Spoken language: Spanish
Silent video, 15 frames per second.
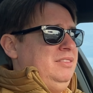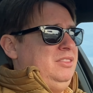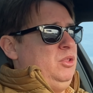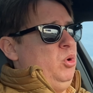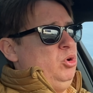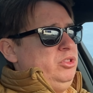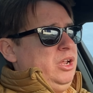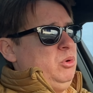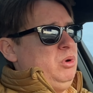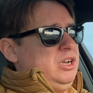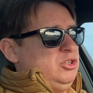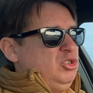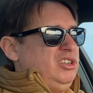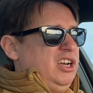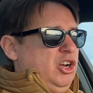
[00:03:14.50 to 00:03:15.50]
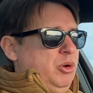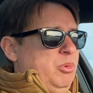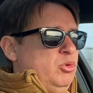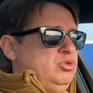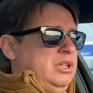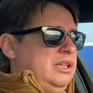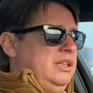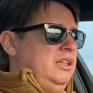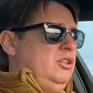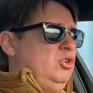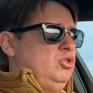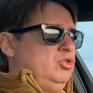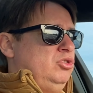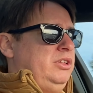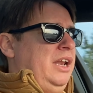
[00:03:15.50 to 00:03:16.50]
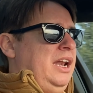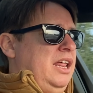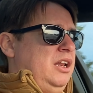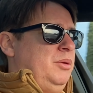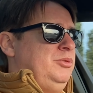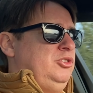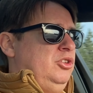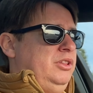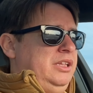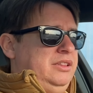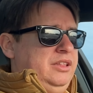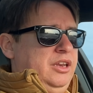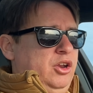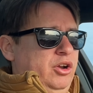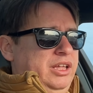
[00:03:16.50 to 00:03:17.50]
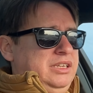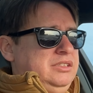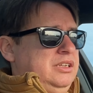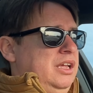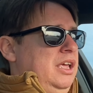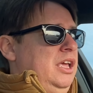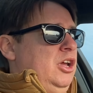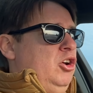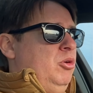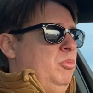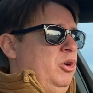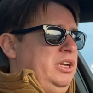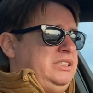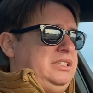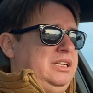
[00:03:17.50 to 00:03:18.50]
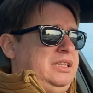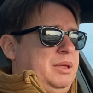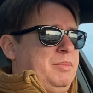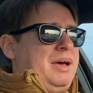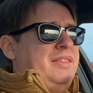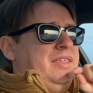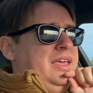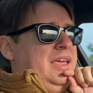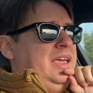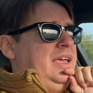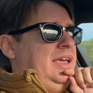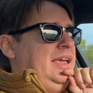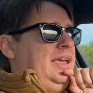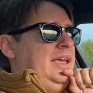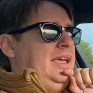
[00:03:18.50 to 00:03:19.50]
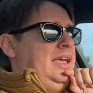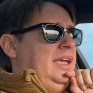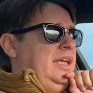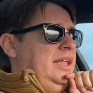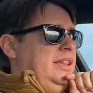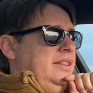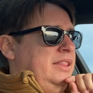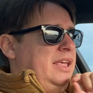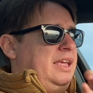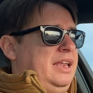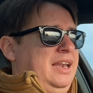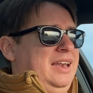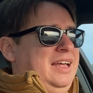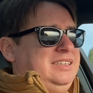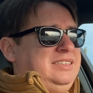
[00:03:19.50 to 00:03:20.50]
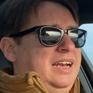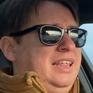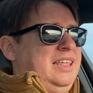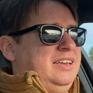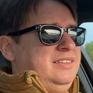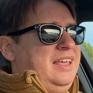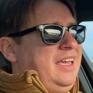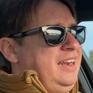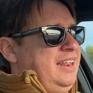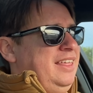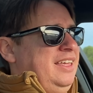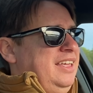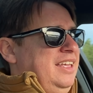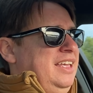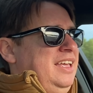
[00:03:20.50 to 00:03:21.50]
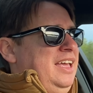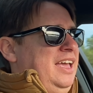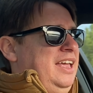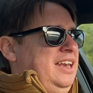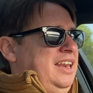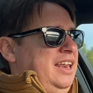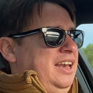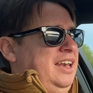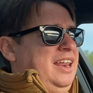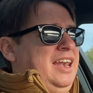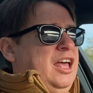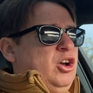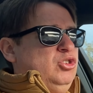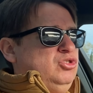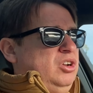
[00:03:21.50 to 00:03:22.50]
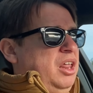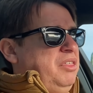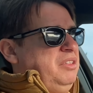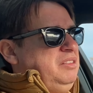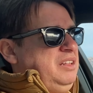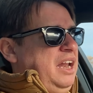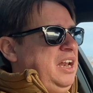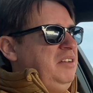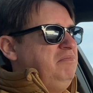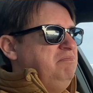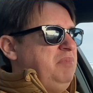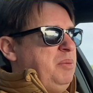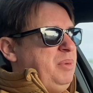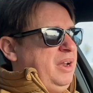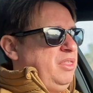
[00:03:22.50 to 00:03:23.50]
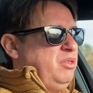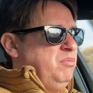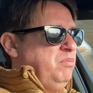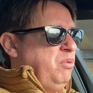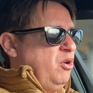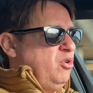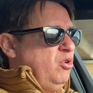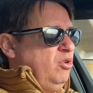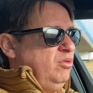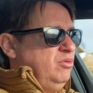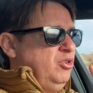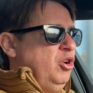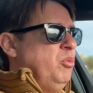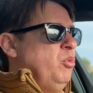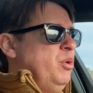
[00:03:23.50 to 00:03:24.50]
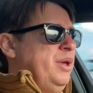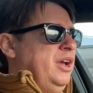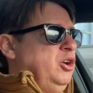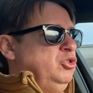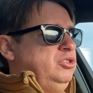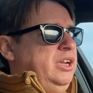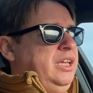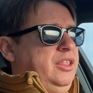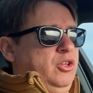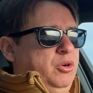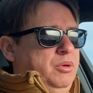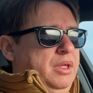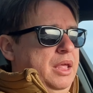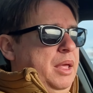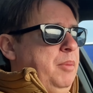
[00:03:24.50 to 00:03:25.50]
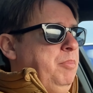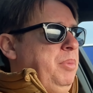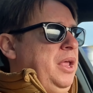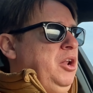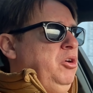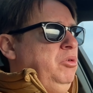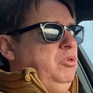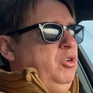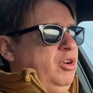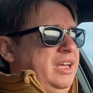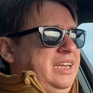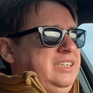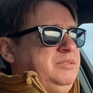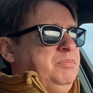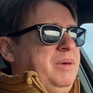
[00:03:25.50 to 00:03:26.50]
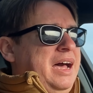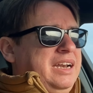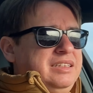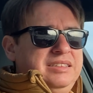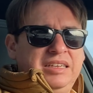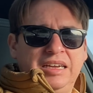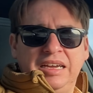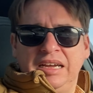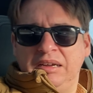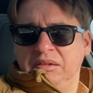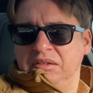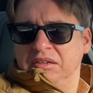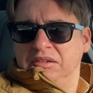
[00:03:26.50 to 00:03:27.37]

Luego tiene algunas cosas que no me gustan tanto, os contaré en la revisión de interiores, como es el tema de, las salidas de aire en, la consola central, me parece un poco no muy bien conseguido, pero lo que es marcha,